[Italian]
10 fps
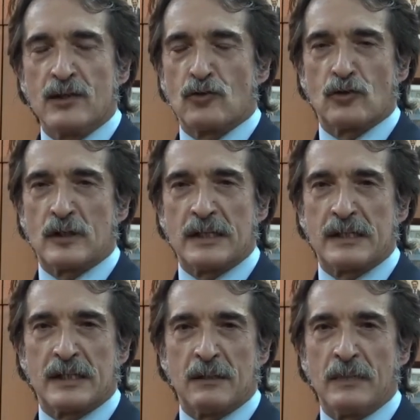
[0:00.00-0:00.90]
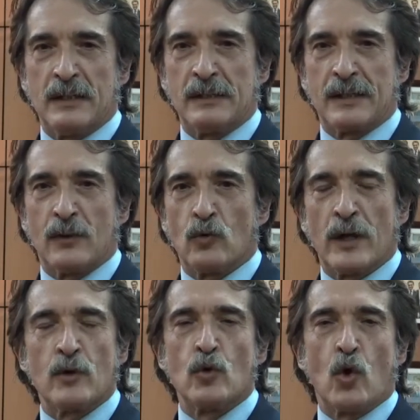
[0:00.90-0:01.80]
sostanzialmente
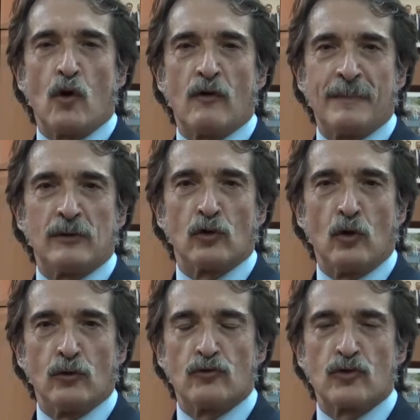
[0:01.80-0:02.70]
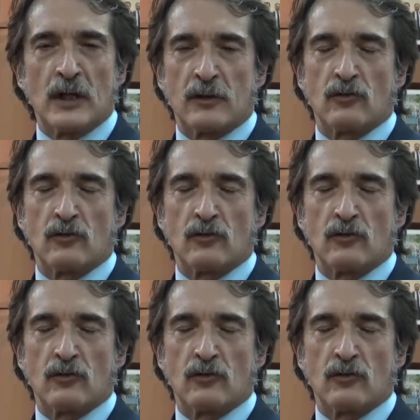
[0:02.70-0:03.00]
una nuova metodologia.